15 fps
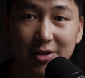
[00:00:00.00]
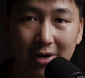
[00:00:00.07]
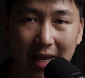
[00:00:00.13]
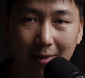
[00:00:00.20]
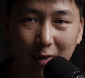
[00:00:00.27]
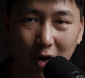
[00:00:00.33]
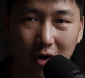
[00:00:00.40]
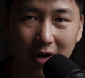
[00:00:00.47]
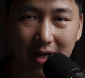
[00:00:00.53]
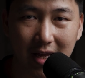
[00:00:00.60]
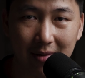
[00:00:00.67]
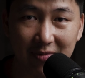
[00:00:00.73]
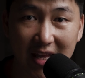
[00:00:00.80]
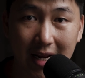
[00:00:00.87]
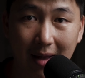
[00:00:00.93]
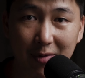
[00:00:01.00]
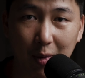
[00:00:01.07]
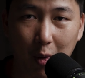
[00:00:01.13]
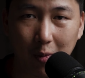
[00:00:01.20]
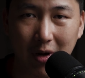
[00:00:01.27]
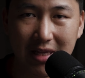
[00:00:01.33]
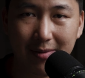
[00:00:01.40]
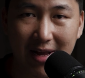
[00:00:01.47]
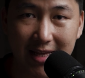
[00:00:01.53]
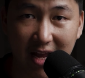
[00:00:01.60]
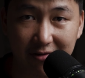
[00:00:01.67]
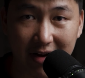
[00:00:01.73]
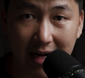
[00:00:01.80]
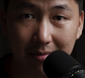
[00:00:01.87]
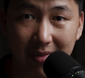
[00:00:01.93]
สวัสดีครับทุกคนคลิปนี้นะแต่ผมก็จะมาแจ
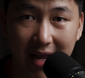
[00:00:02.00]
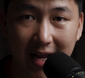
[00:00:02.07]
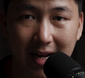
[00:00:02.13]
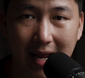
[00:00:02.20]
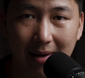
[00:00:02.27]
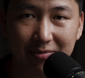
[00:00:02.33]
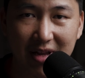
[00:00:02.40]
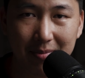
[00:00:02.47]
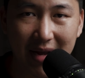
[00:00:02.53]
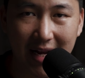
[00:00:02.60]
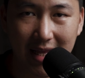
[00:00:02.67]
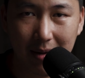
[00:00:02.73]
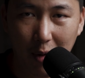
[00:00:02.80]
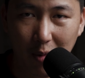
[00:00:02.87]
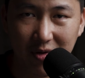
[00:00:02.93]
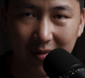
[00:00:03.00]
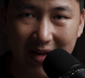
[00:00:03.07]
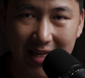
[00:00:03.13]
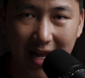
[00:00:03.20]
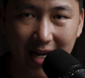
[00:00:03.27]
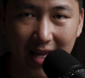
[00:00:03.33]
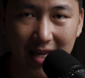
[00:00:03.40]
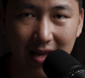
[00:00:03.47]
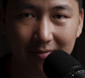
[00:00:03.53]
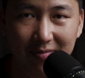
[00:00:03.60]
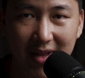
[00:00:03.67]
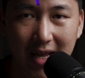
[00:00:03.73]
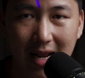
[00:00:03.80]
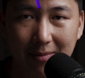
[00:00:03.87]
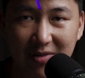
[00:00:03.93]
กไฟล์เทมเพลตครับเทมเพลตที่ผมจะมาแจกในคลิป
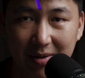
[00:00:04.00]
นี้ครับ